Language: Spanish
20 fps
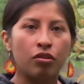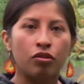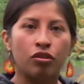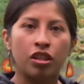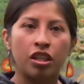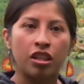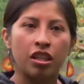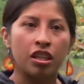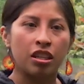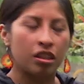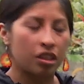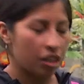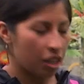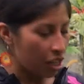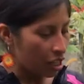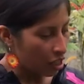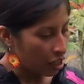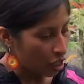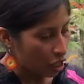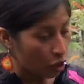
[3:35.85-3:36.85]
no tienen
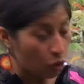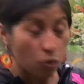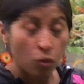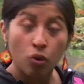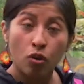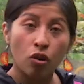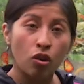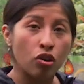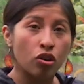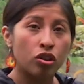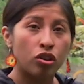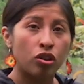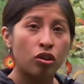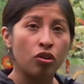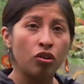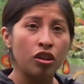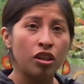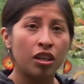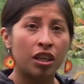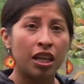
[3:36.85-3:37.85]
ningún
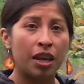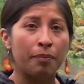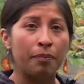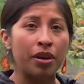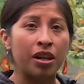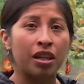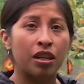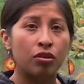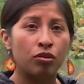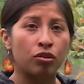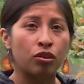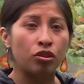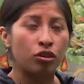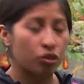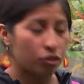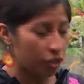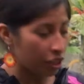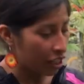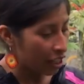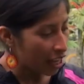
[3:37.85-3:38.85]
costo y que para
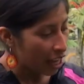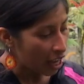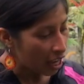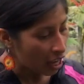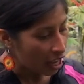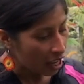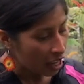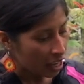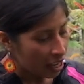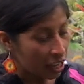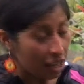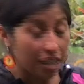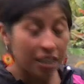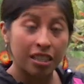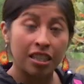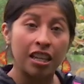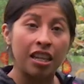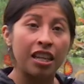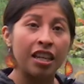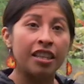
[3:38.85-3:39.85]
nosotros sería
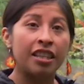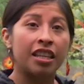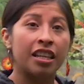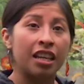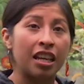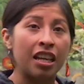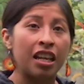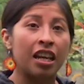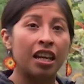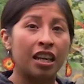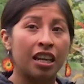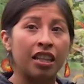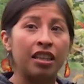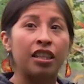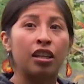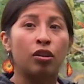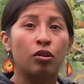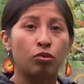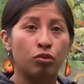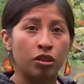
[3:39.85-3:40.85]
excelente que la
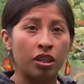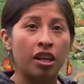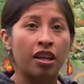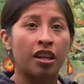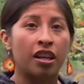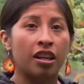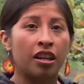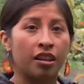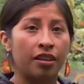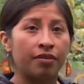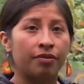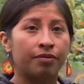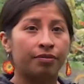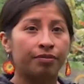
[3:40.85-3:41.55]
gente lo usara.